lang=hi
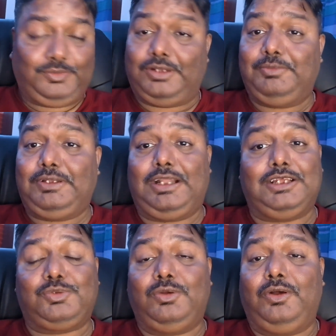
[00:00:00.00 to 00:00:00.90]
तो अभी
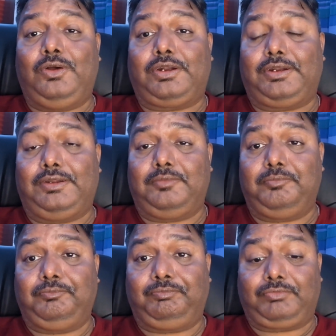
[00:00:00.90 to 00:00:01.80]
क्लास हुआ
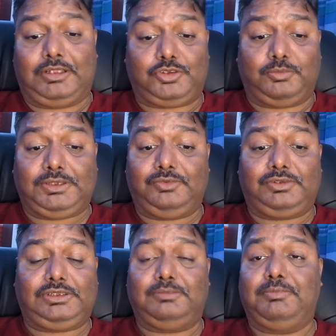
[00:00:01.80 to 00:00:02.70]
और सुबह से
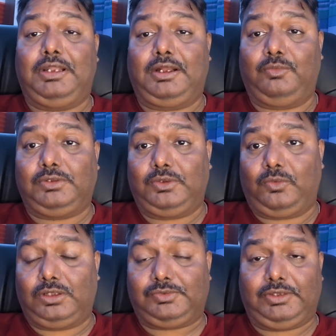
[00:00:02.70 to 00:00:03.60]
उसी सब में लगा हुआ था
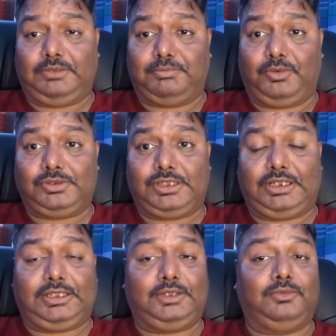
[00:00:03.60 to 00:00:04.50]
कॉल्स वगैरह बहुत
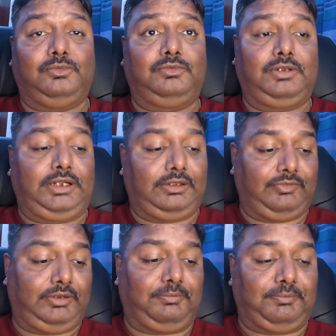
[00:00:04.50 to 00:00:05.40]
सारे थे तो डेटा
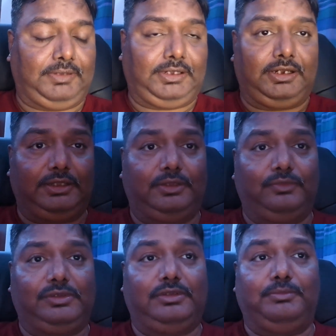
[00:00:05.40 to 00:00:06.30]
वगैरह प्रिपेयर करना था
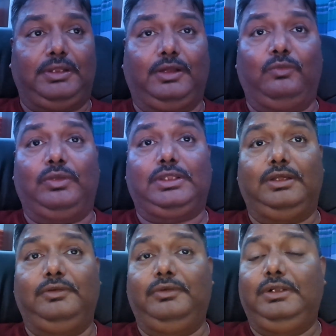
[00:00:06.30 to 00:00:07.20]
तो उसी सब में लगा हुआ
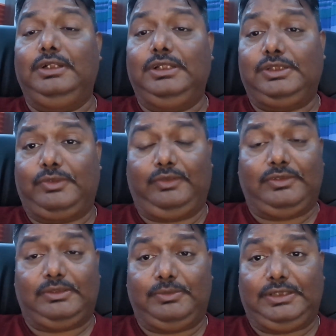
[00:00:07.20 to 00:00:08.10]
था सो
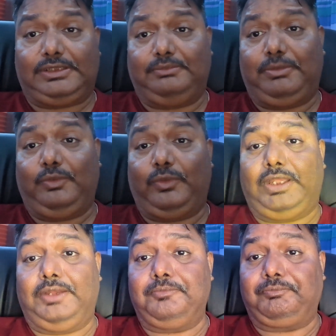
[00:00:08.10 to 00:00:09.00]
एनीवेज अभी ये सब भी हो
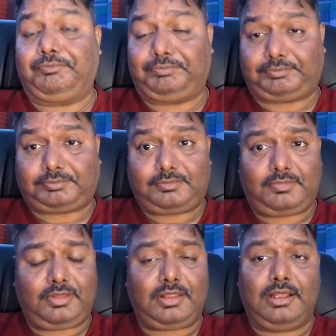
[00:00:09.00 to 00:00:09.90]
गया है
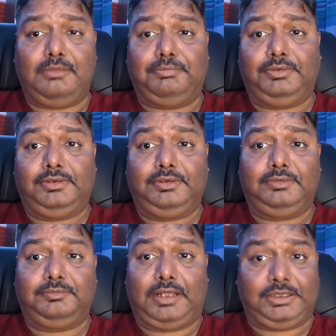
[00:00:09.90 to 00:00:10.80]

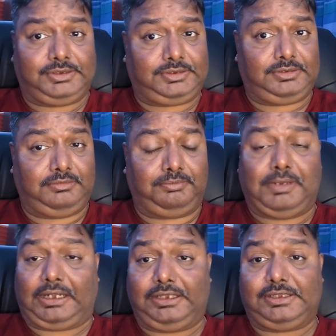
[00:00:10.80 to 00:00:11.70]
अब आज
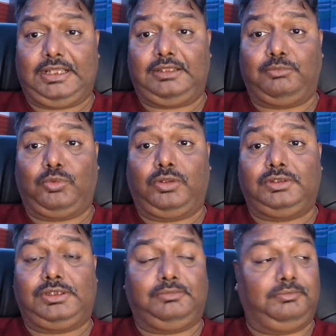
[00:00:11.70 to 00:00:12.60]
प्रैक्टिस है आज हम लोग का
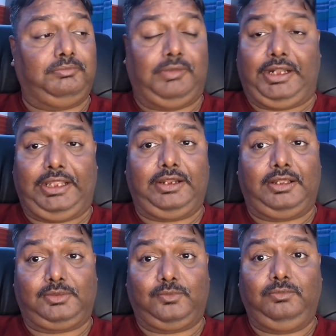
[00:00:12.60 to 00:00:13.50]
मीटिंग है
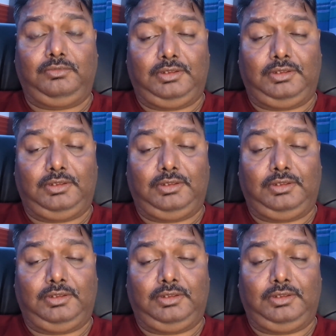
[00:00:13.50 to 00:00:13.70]
रात को